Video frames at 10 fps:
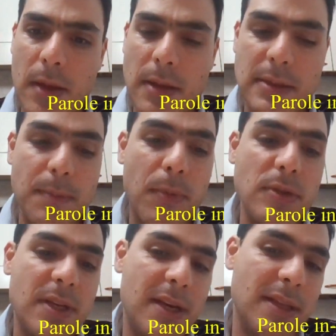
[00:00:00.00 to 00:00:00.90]
Se poi
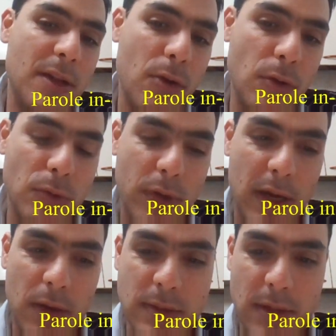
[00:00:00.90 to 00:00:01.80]
si rende conto che
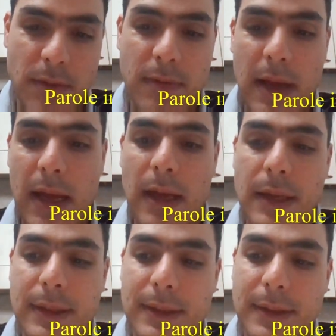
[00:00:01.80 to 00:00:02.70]
la cosa non va,
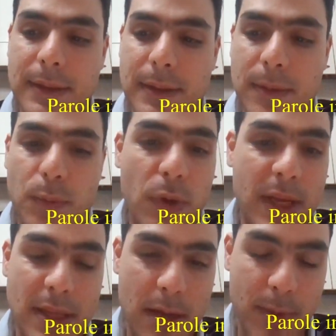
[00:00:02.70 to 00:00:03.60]
può
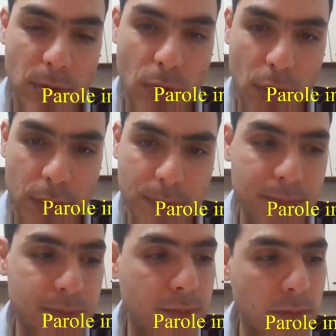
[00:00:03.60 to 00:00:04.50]
chiedere
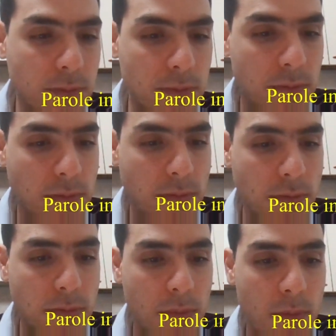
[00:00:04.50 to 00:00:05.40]
perdono.
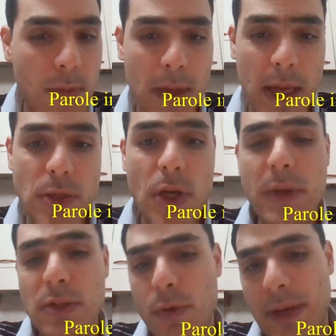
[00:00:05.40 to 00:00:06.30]
E già
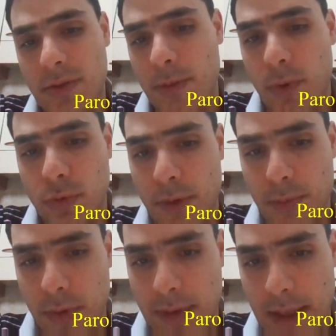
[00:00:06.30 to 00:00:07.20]
questo passo è molto
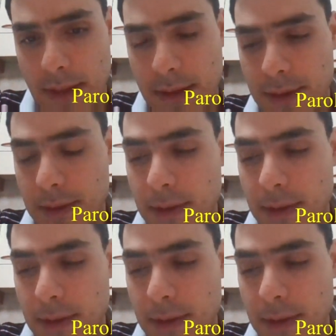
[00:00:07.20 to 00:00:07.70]
importante.